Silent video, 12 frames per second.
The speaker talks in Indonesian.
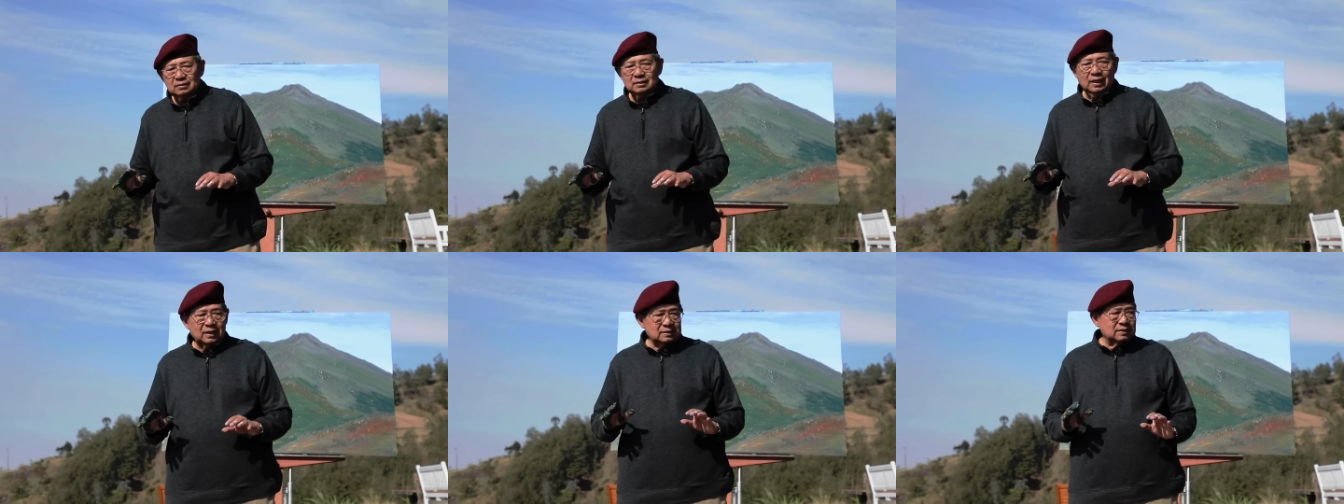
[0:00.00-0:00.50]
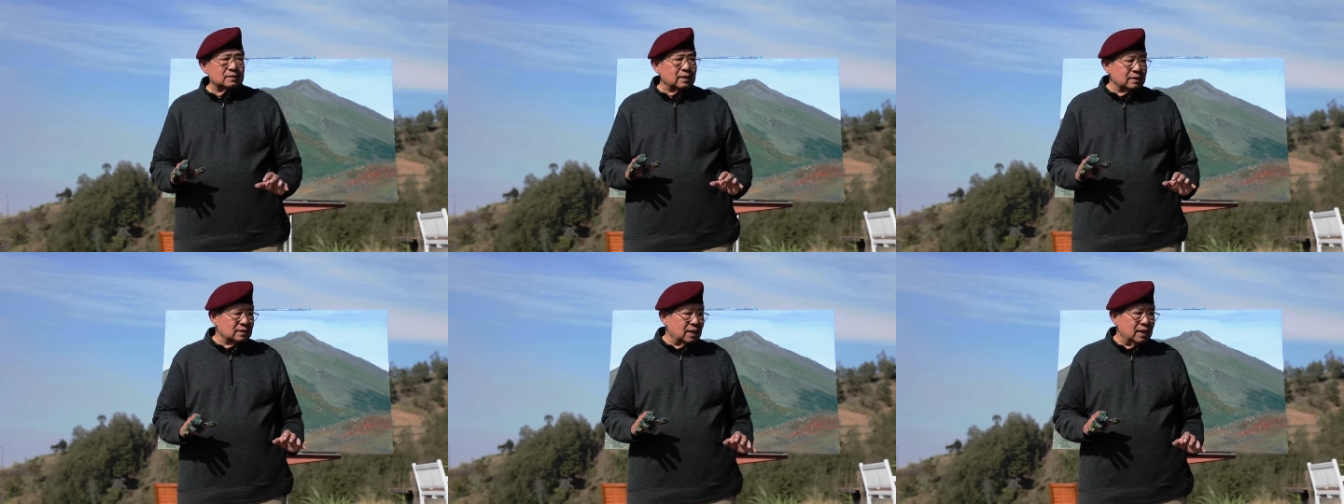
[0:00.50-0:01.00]
tidak kecil
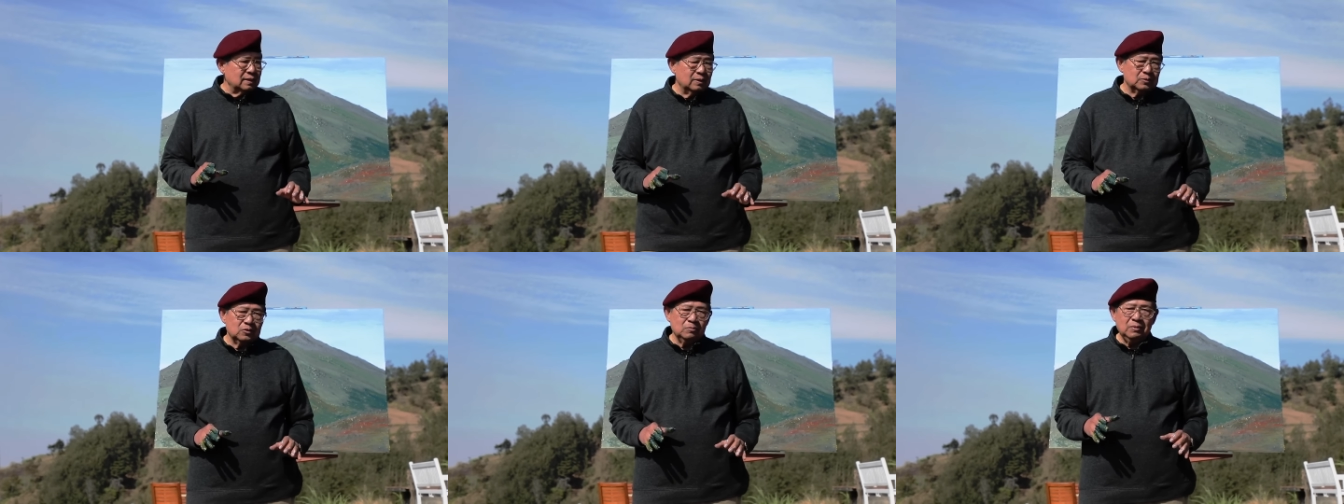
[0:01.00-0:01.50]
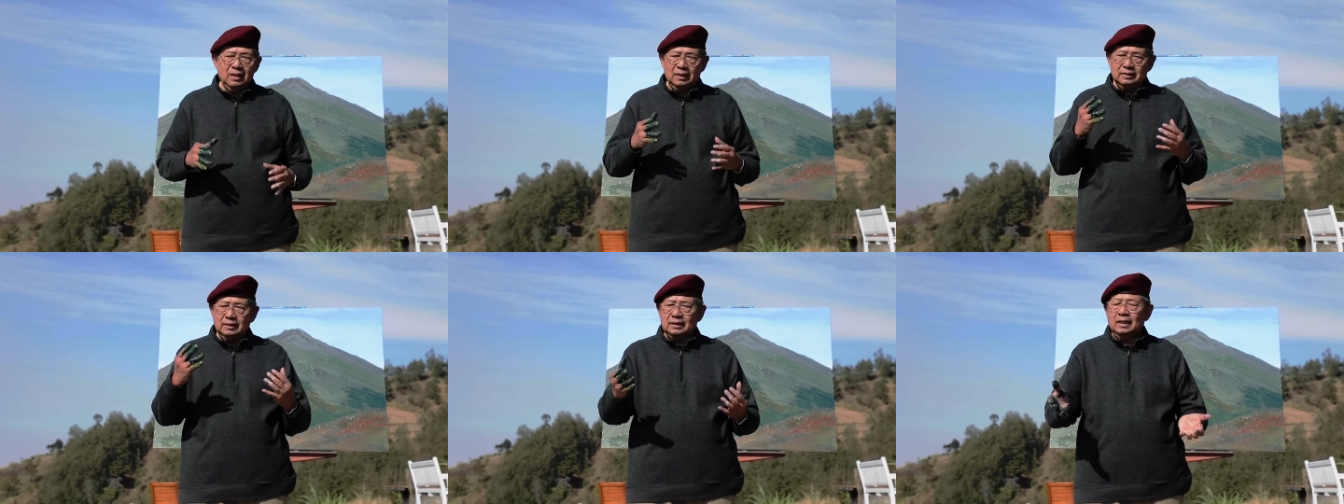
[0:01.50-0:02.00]
tantangannya untuk
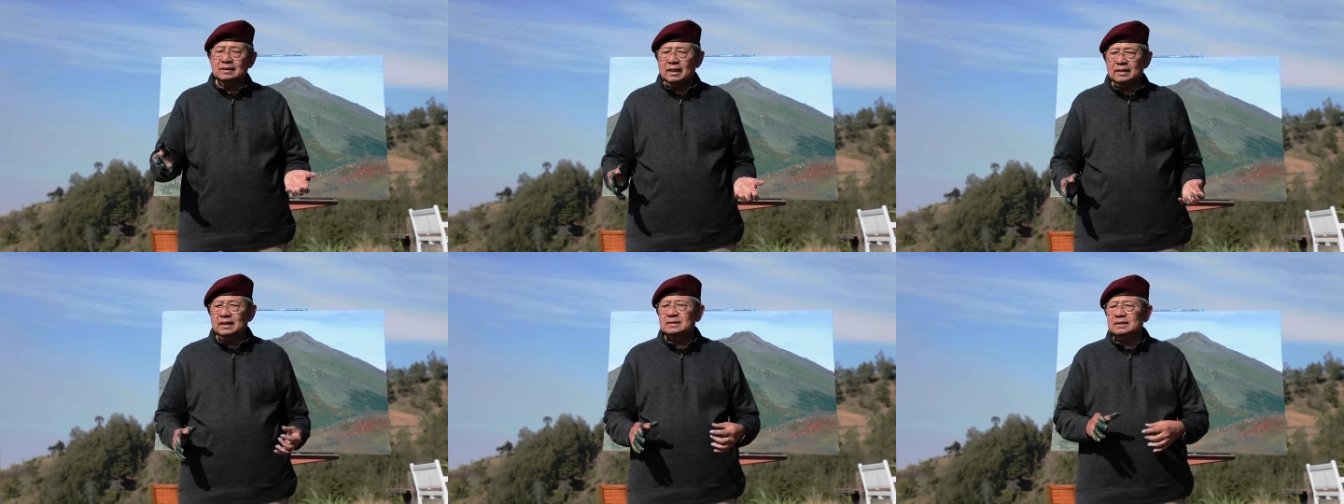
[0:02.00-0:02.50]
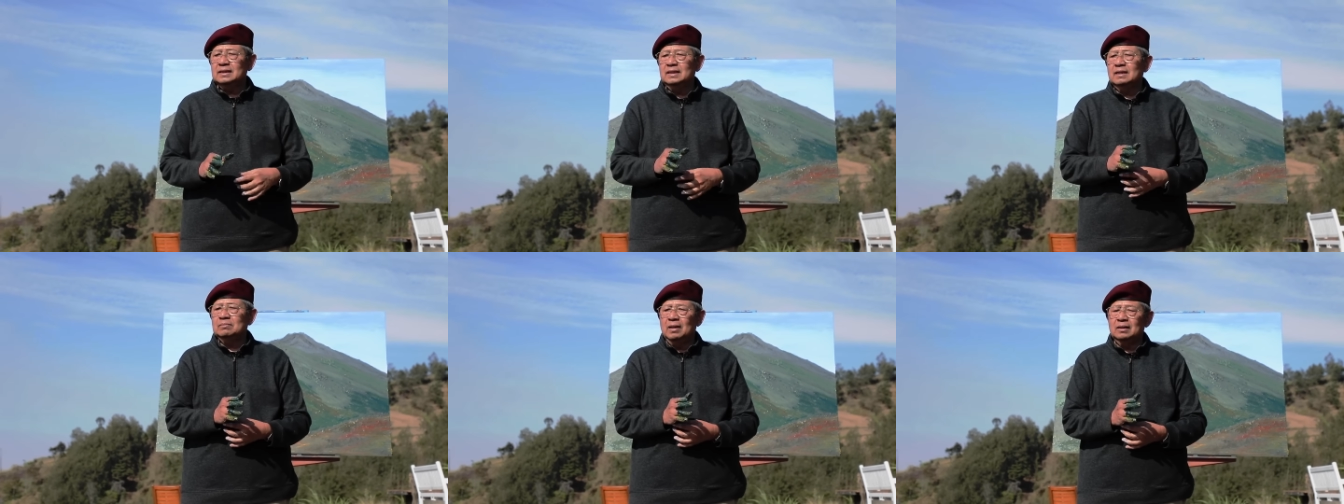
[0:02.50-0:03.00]
menghadirkan karya seni
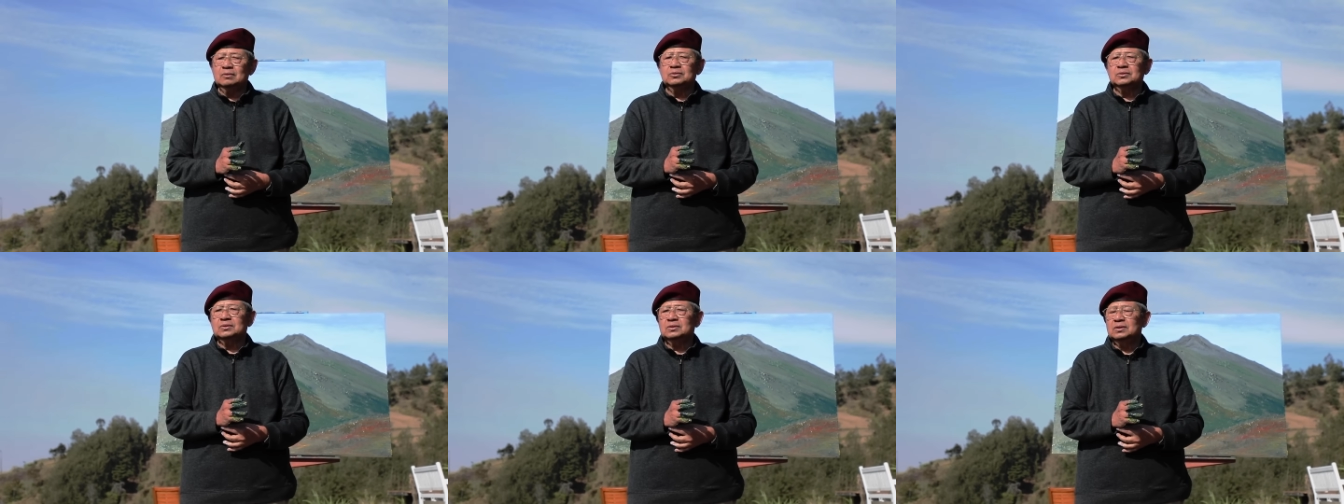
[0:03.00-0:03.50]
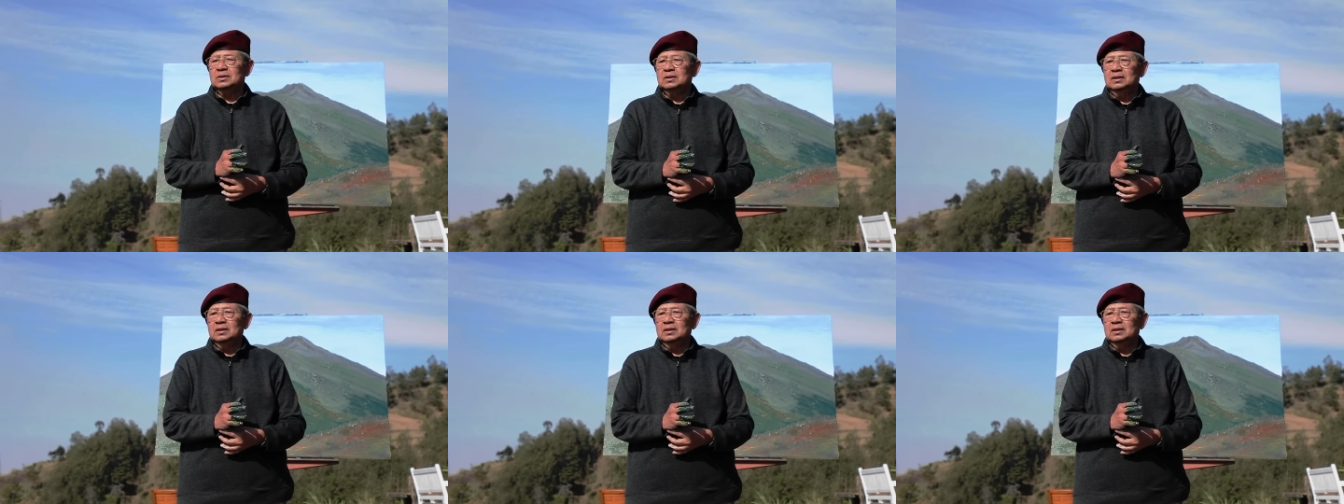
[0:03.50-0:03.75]
yang bagus.